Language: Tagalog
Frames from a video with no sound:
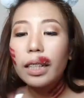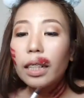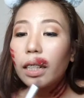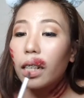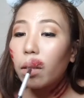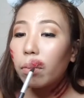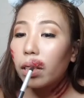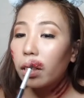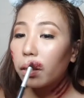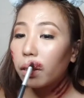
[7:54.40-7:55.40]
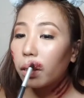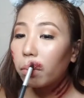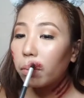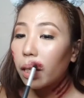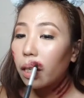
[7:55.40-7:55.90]
Then, gagamitan ko
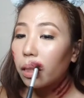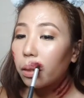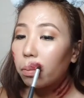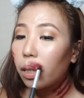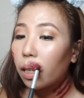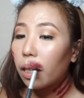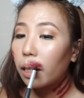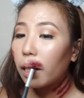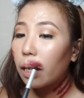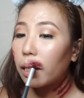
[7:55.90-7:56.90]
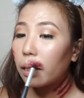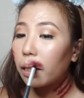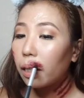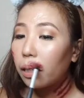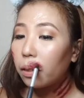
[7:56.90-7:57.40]
ng brush para
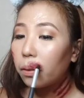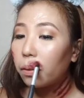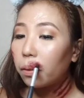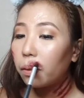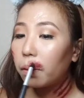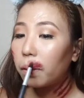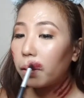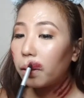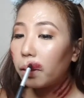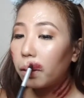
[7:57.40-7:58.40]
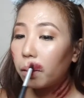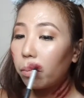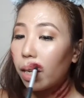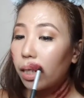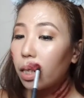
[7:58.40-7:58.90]
ikalat lang yung
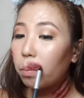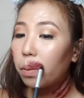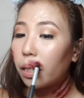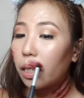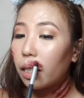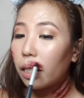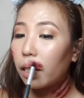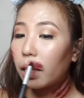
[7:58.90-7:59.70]
matte lipstick.